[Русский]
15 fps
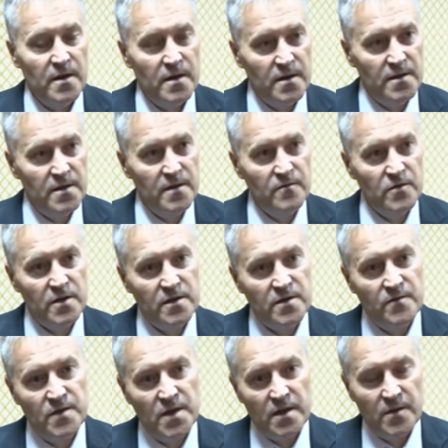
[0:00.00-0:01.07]
идти вот
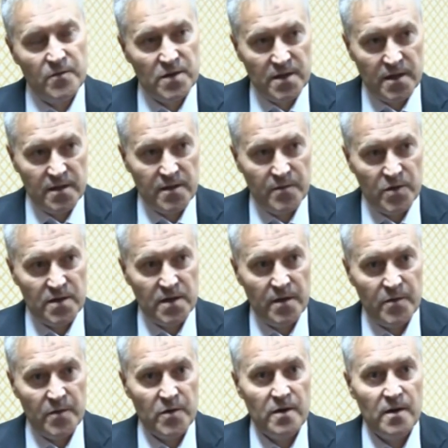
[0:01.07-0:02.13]
этими всякими скрытыми
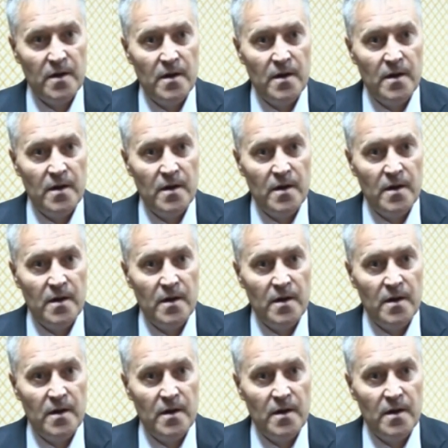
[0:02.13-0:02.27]
схемами.